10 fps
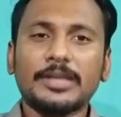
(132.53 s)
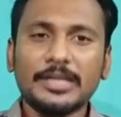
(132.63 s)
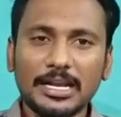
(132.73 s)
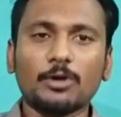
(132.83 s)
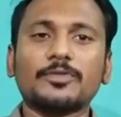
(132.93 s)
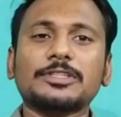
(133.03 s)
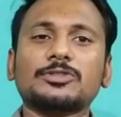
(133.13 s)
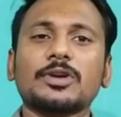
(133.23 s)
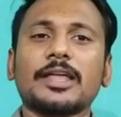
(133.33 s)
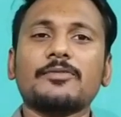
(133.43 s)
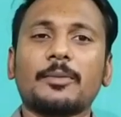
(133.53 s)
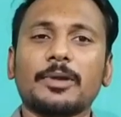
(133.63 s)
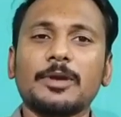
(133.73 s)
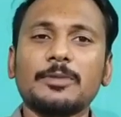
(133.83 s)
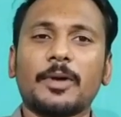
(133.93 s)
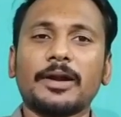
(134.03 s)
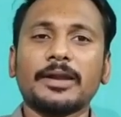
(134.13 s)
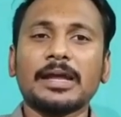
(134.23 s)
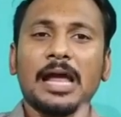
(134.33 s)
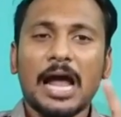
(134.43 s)
நீங்களே ஒரு விர்ச்சுவல் என்விரான்மெண்ட் பில்ட்
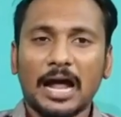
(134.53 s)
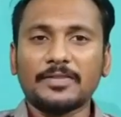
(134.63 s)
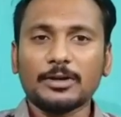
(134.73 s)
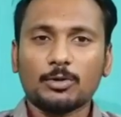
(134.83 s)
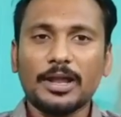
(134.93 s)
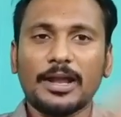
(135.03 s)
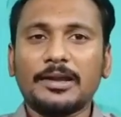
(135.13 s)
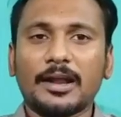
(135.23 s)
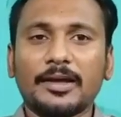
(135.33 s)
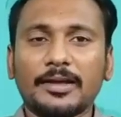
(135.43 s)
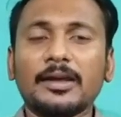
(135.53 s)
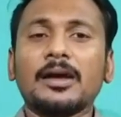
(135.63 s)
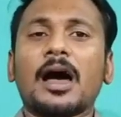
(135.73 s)
பண்ணி அதுக்குள்ளே என்ட்ரு ஆகி